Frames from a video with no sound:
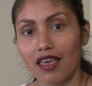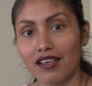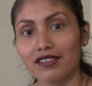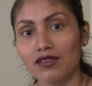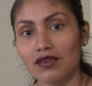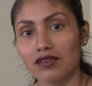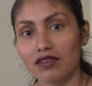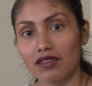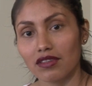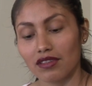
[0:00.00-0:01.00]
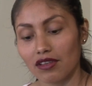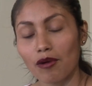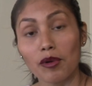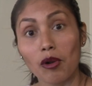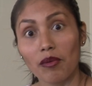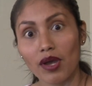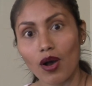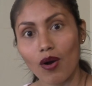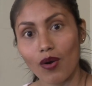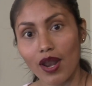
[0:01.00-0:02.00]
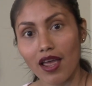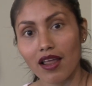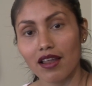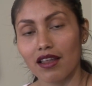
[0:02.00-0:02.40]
Esto, como lo veo ahora,